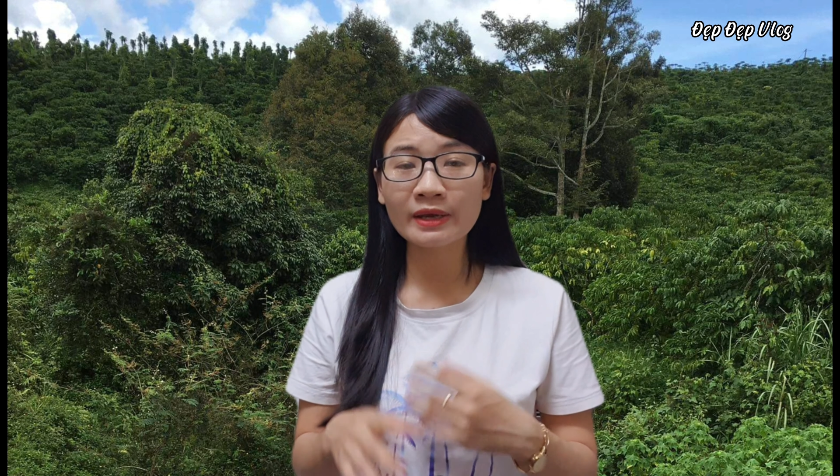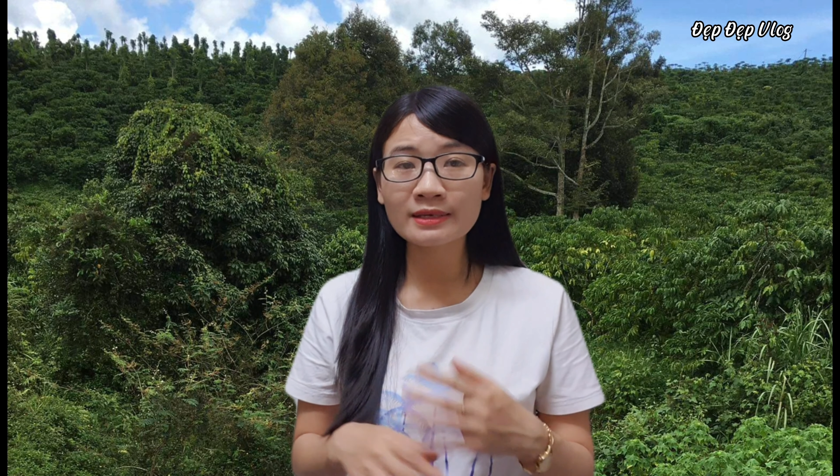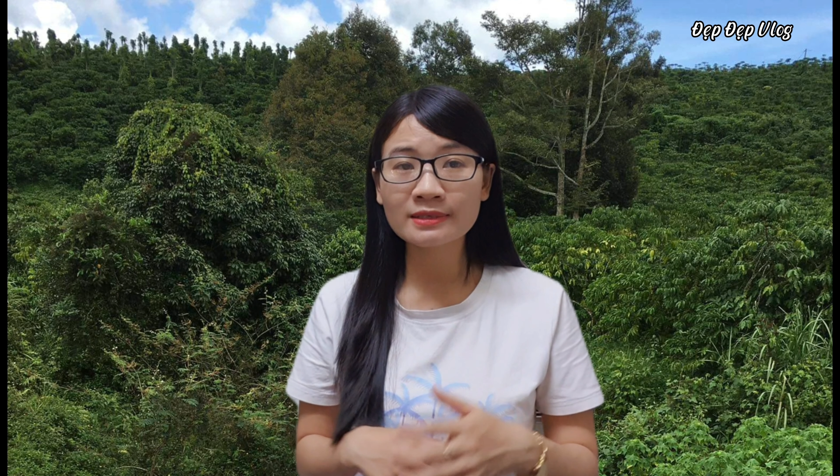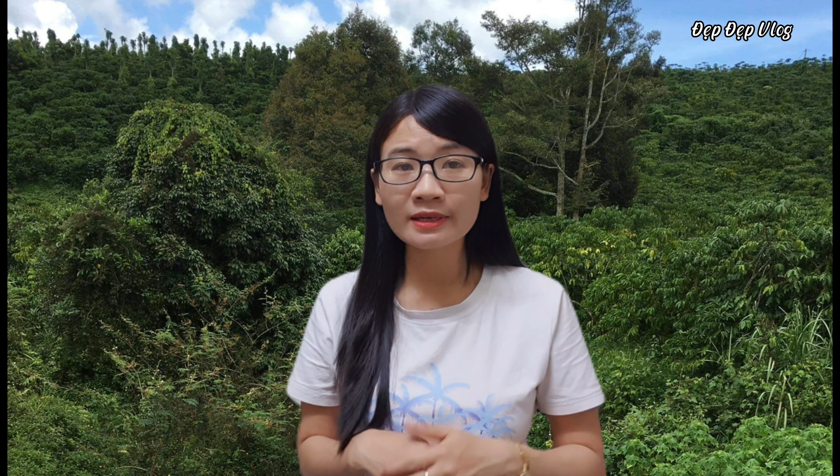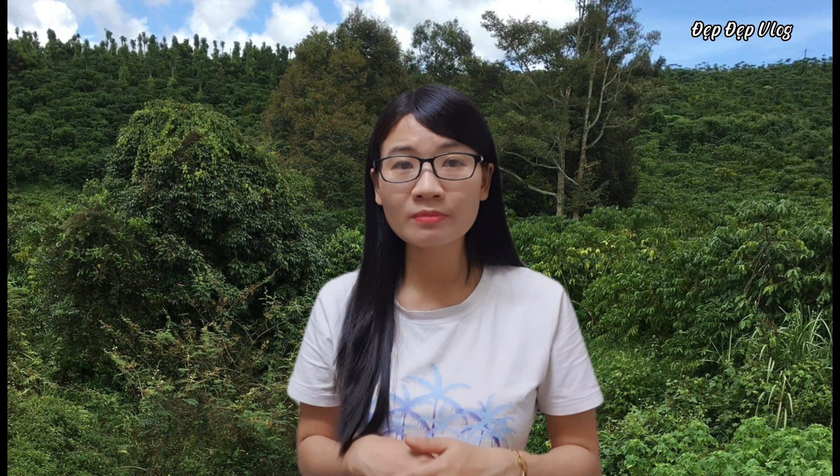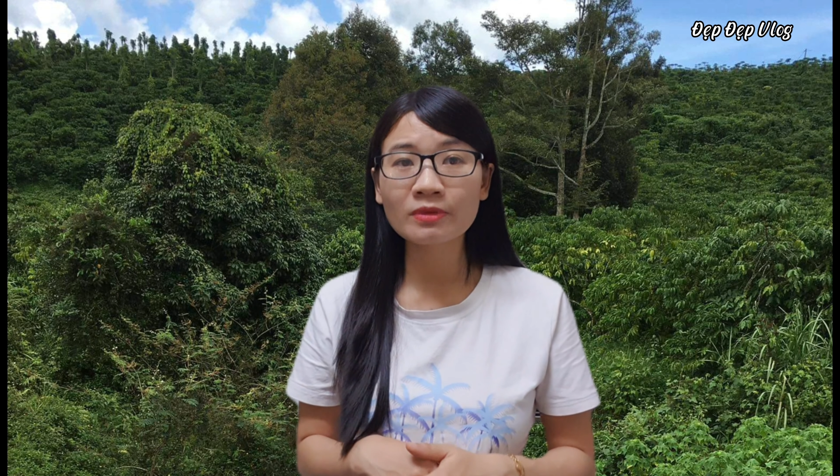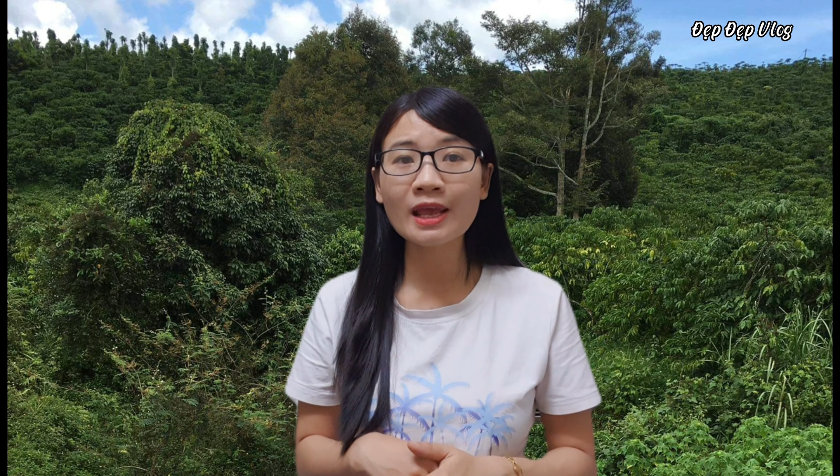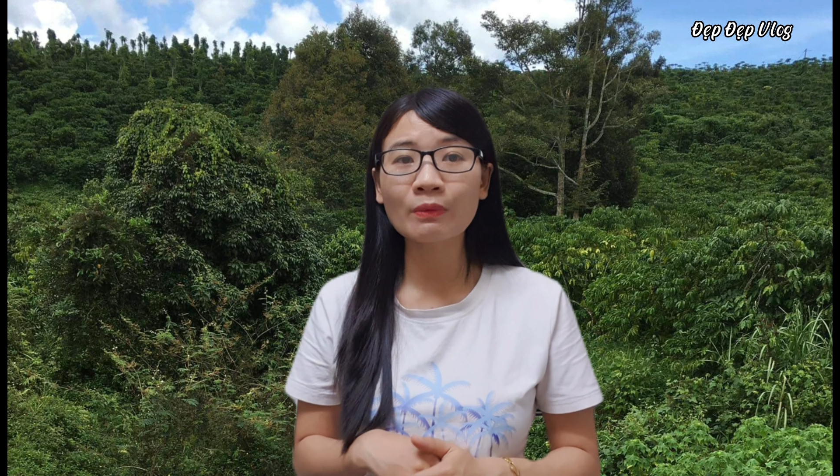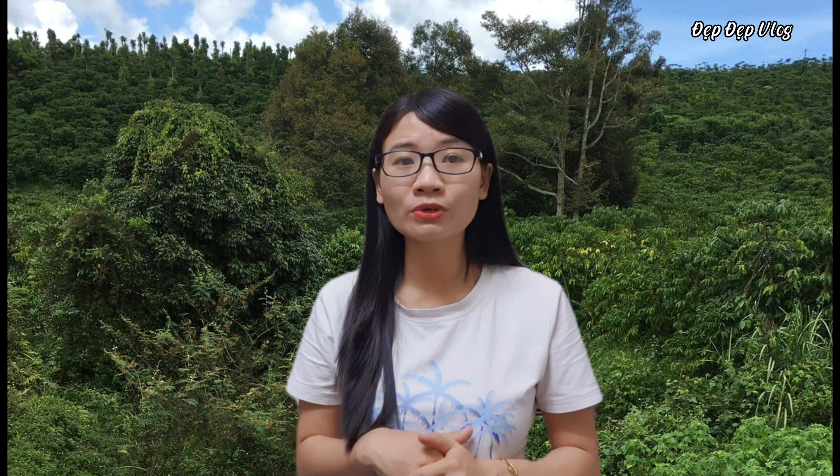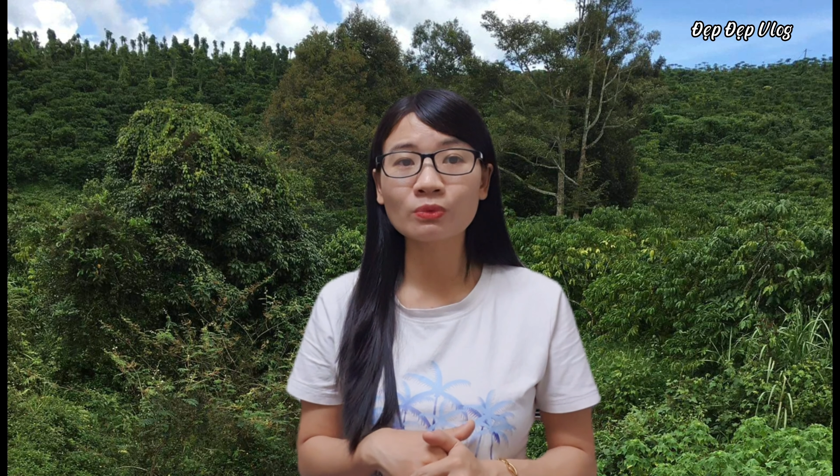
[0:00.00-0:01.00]
tra xem
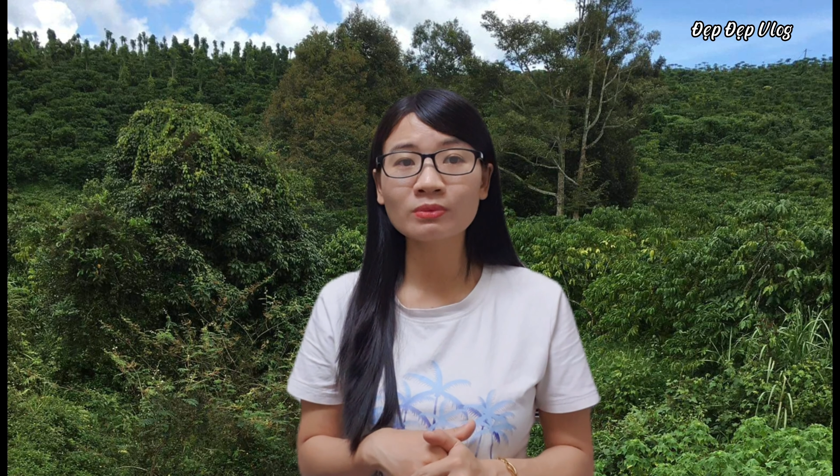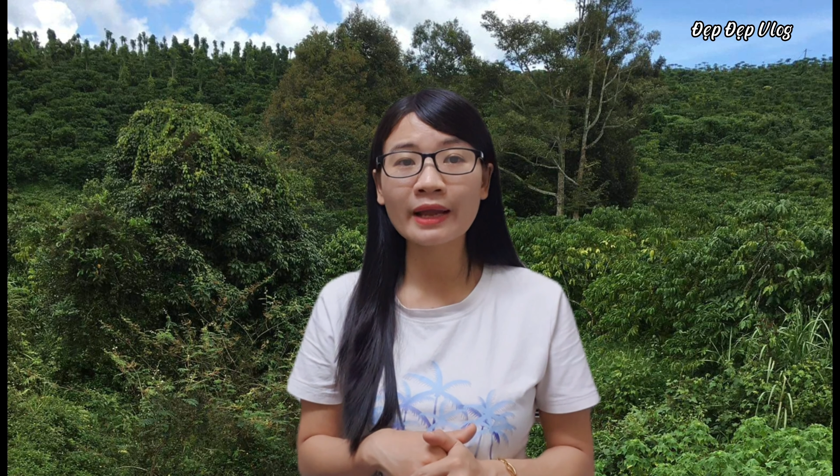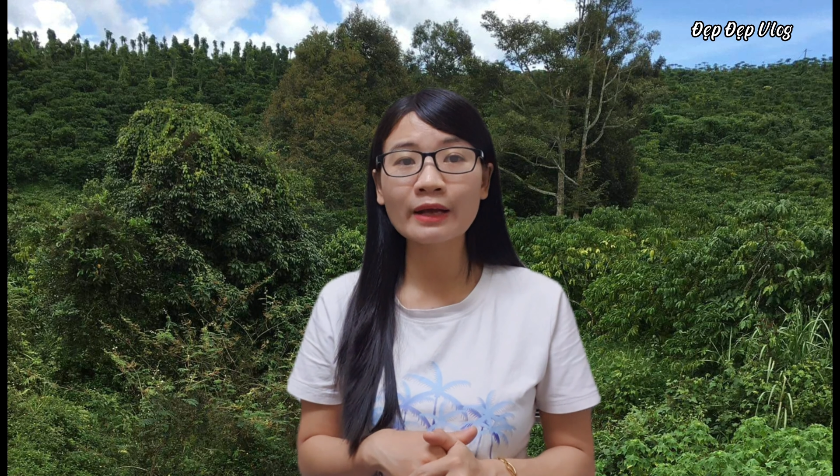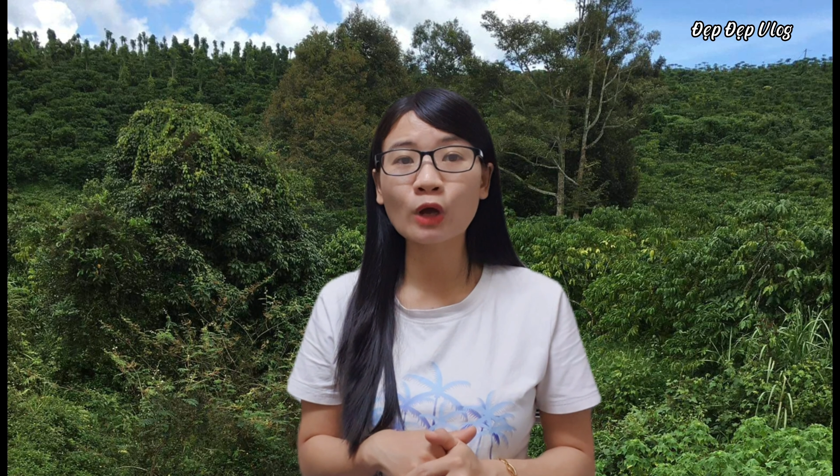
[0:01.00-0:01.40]
da của chúng ta